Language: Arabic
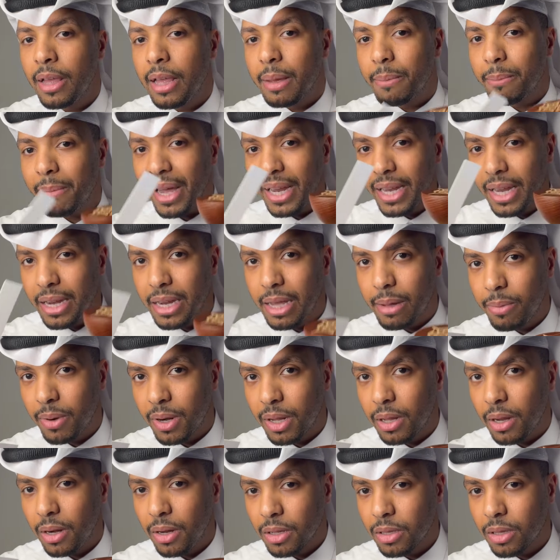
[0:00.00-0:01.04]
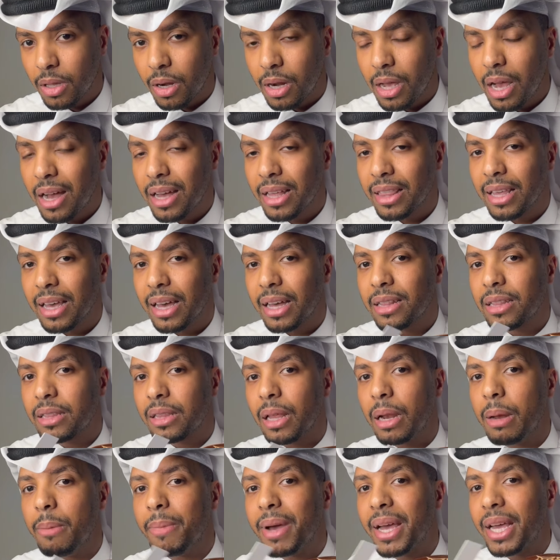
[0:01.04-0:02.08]
بعدين يبرد العطر ياخذ خط
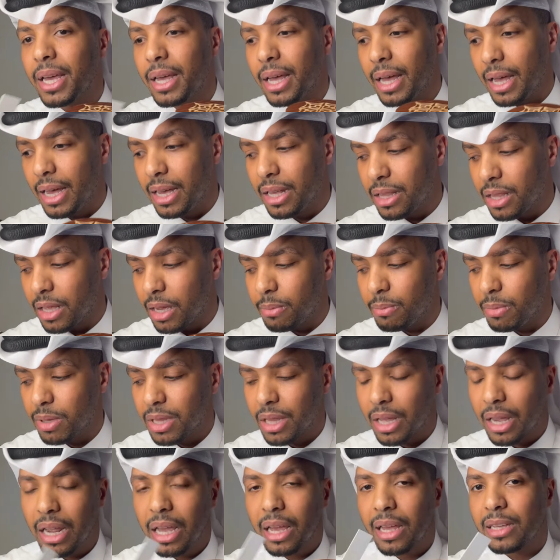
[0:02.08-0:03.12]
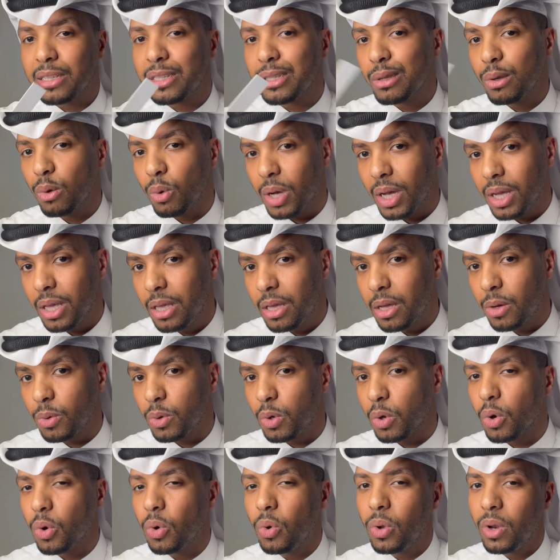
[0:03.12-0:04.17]
المانجا اكثر بطريقه استوائيه
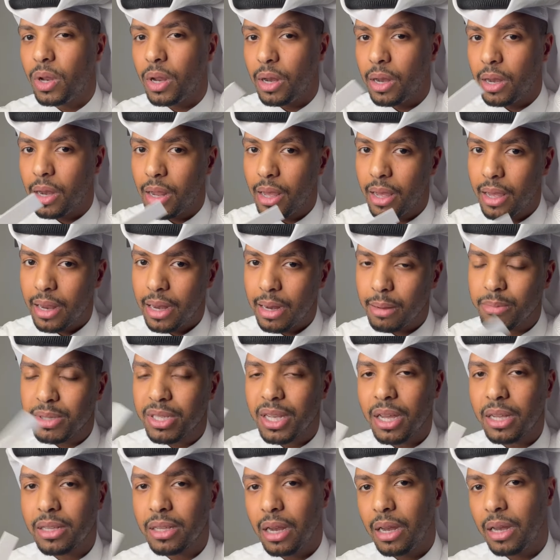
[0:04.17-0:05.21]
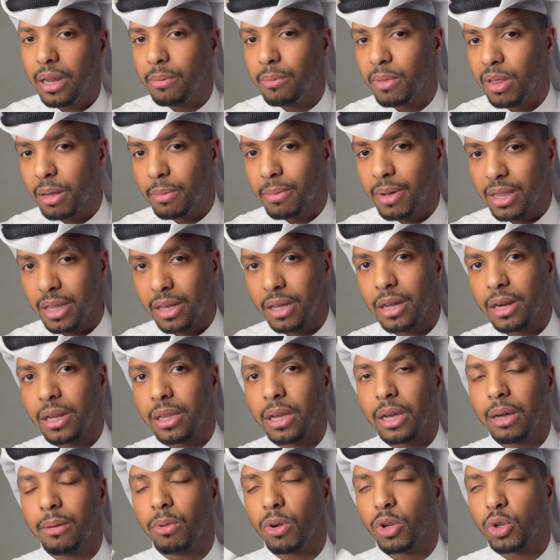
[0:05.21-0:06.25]
ودخول اللمسات اللي مثل ما
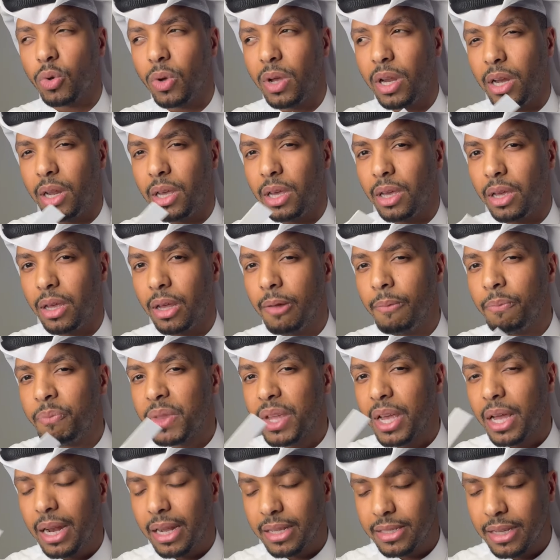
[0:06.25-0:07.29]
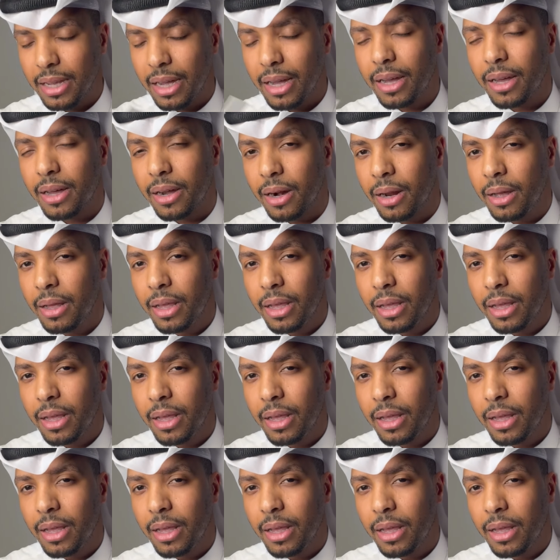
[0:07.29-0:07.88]
ذكرتها قبل شوي اللي هي الازهار